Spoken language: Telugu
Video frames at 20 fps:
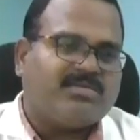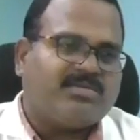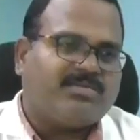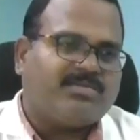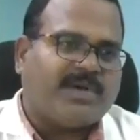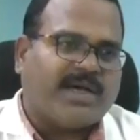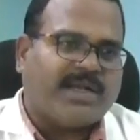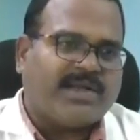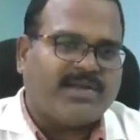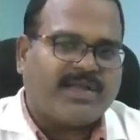
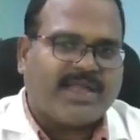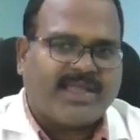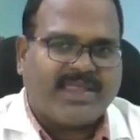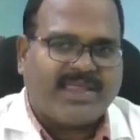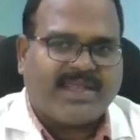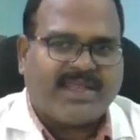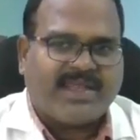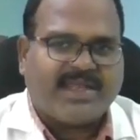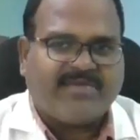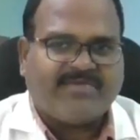పన్నుకి
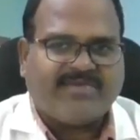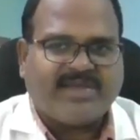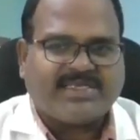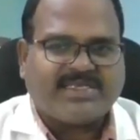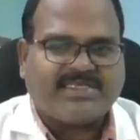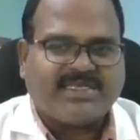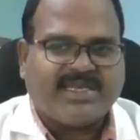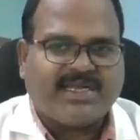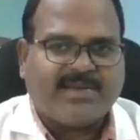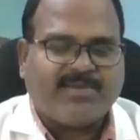ఏదైనా
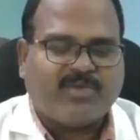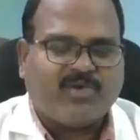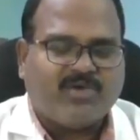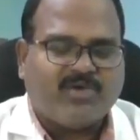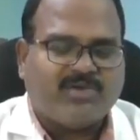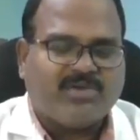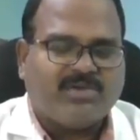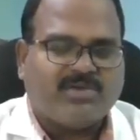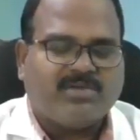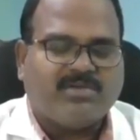ఇన్ఫెక్షన్ అయినప్పుడు
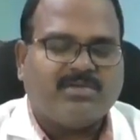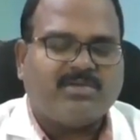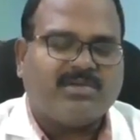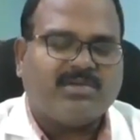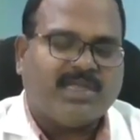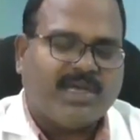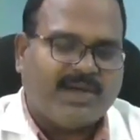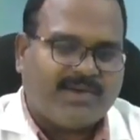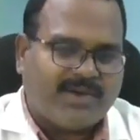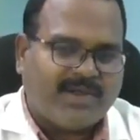
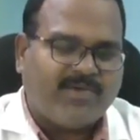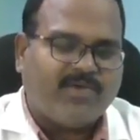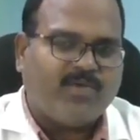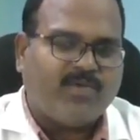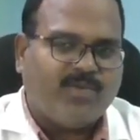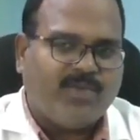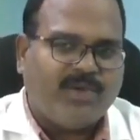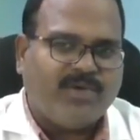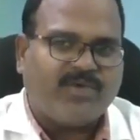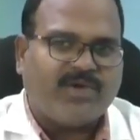దవడ
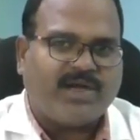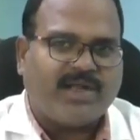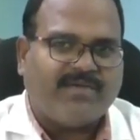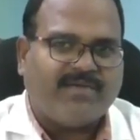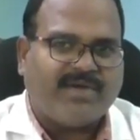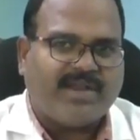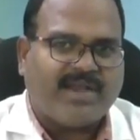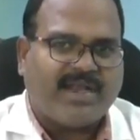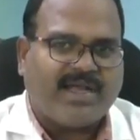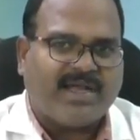ఉబ్బి ఉండడం
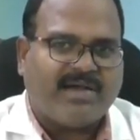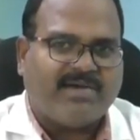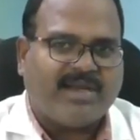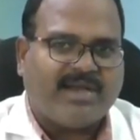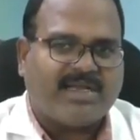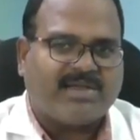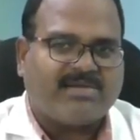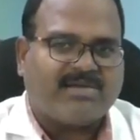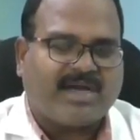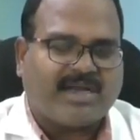వల్ల
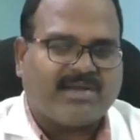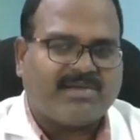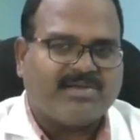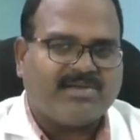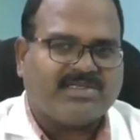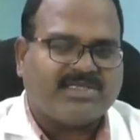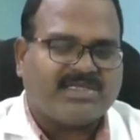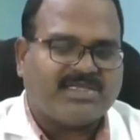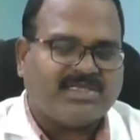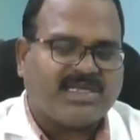వాళ్ళకి కన్ను
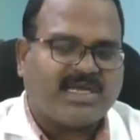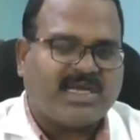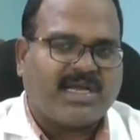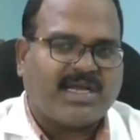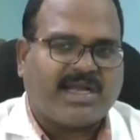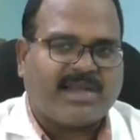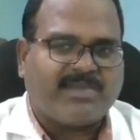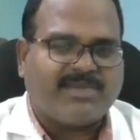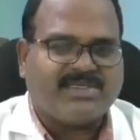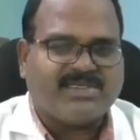చిన్నగా
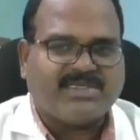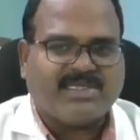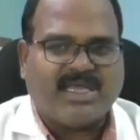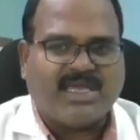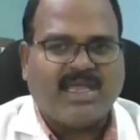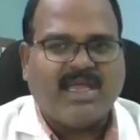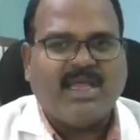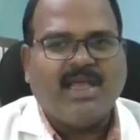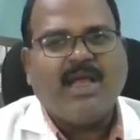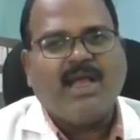కనిపిస్తే
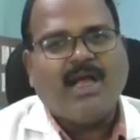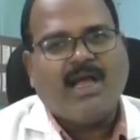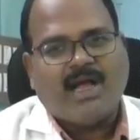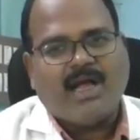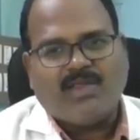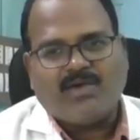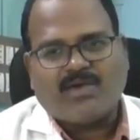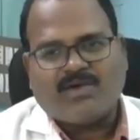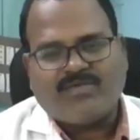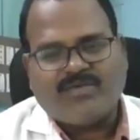
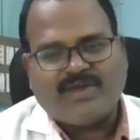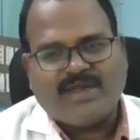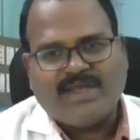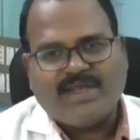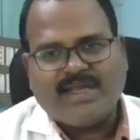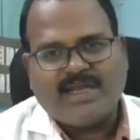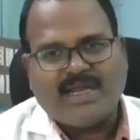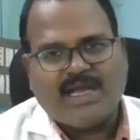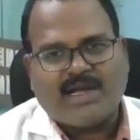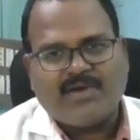అదొక
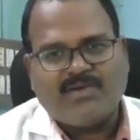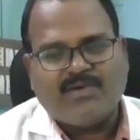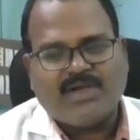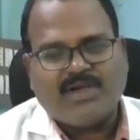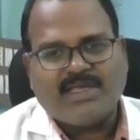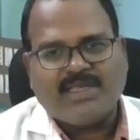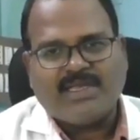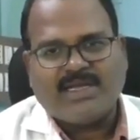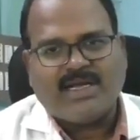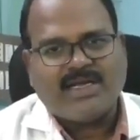ఫీలింగ్ లాగా
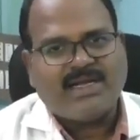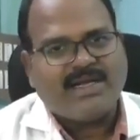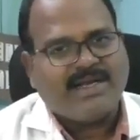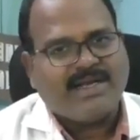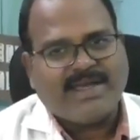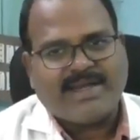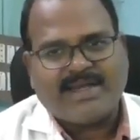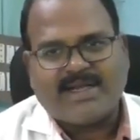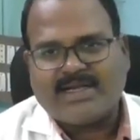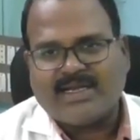ఉండేది కానీ
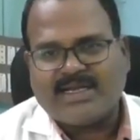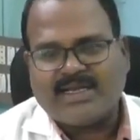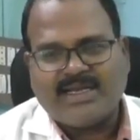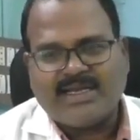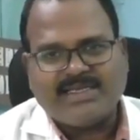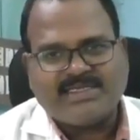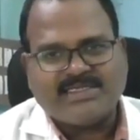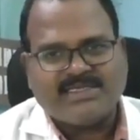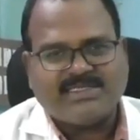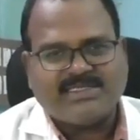డైరెక్ట్
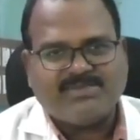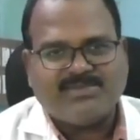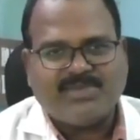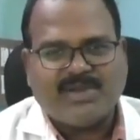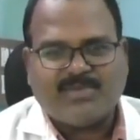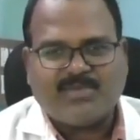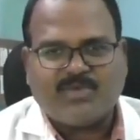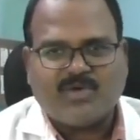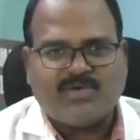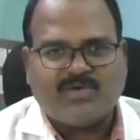రిలేషన్షిప్
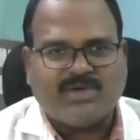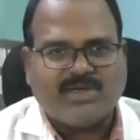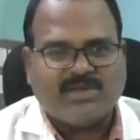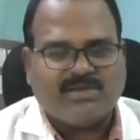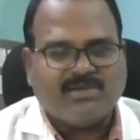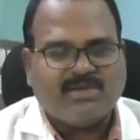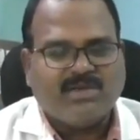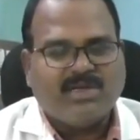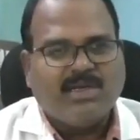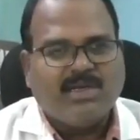ఎప్పుడూ ఉండదు
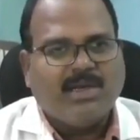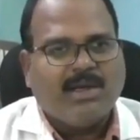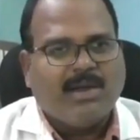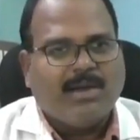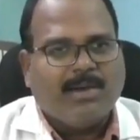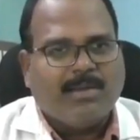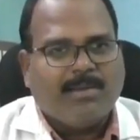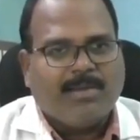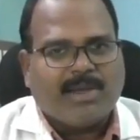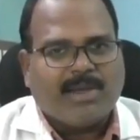
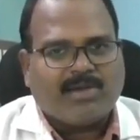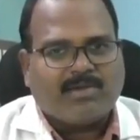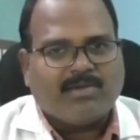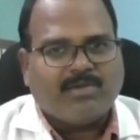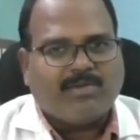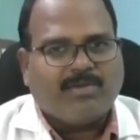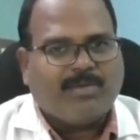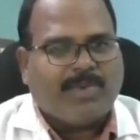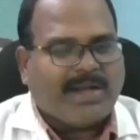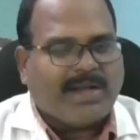మనకు
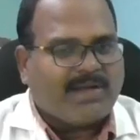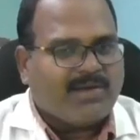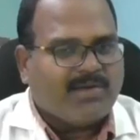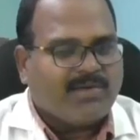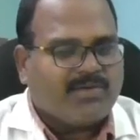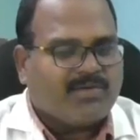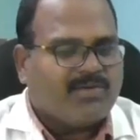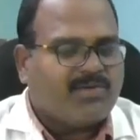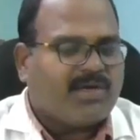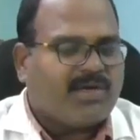
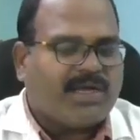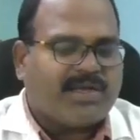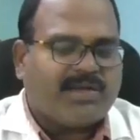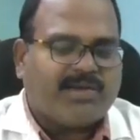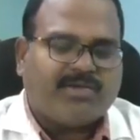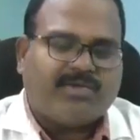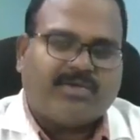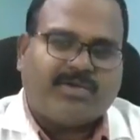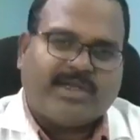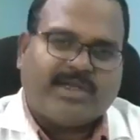పన్నుకు
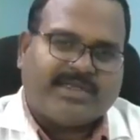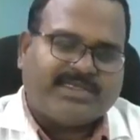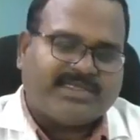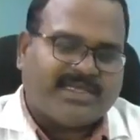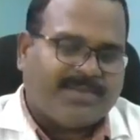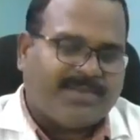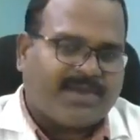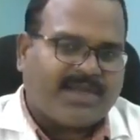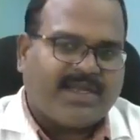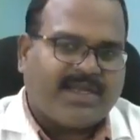కన్నుకు
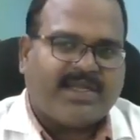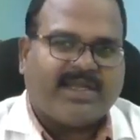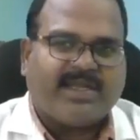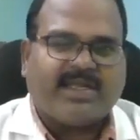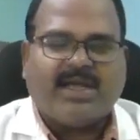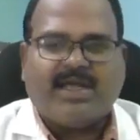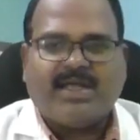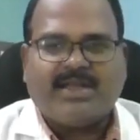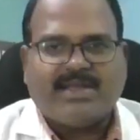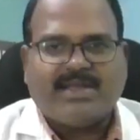సపరేట్గా
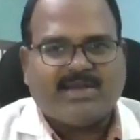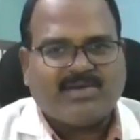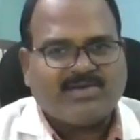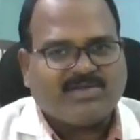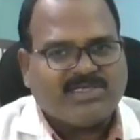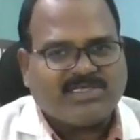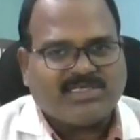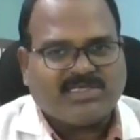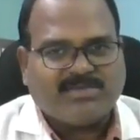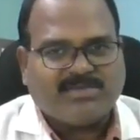నర్వ్
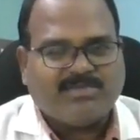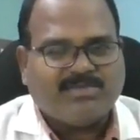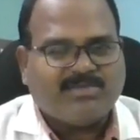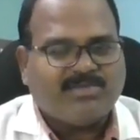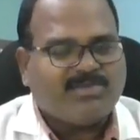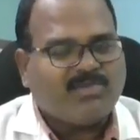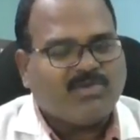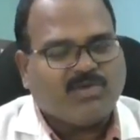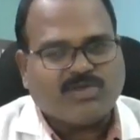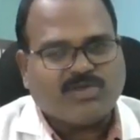సిస్టమ్
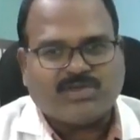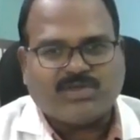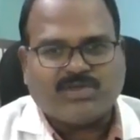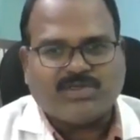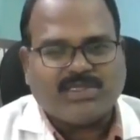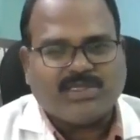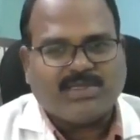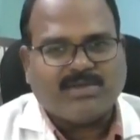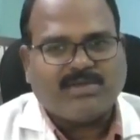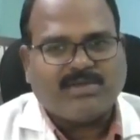
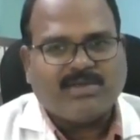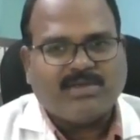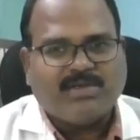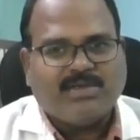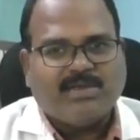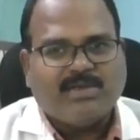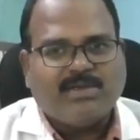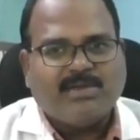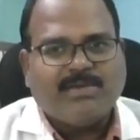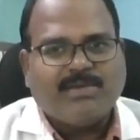వస్తుంది
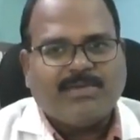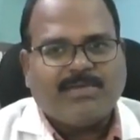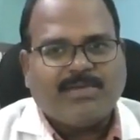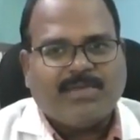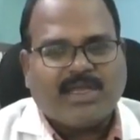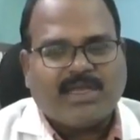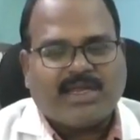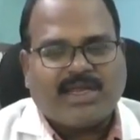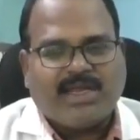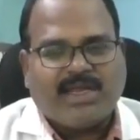
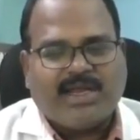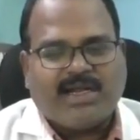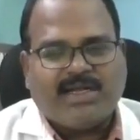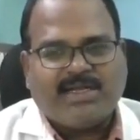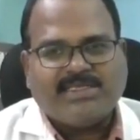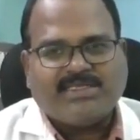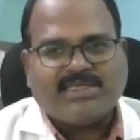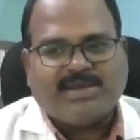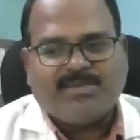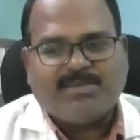దానికి ఎలాంటి
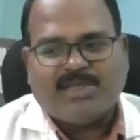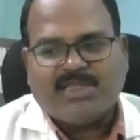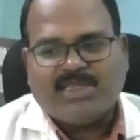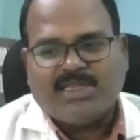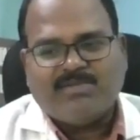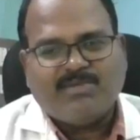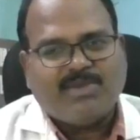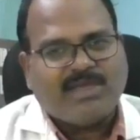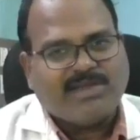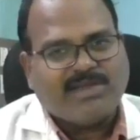సంబంధం
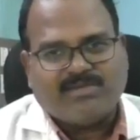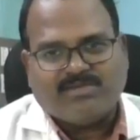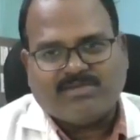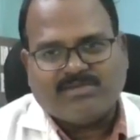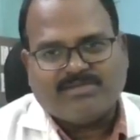లేదు